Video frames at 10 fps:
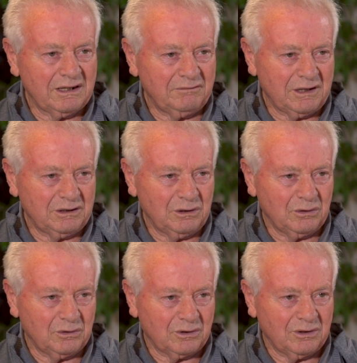fra di
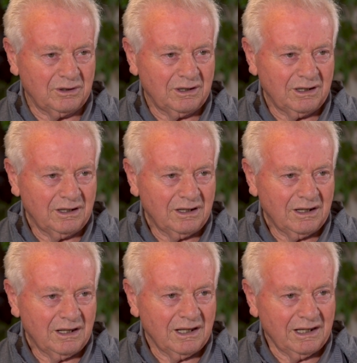loro
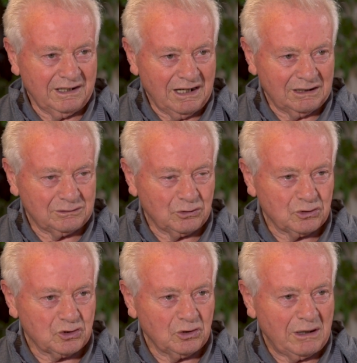in alto
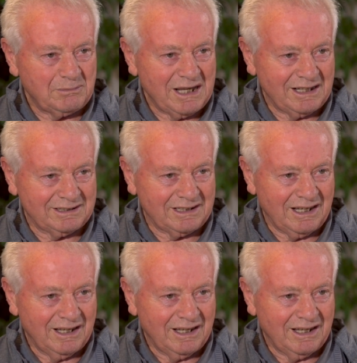sulla piazza,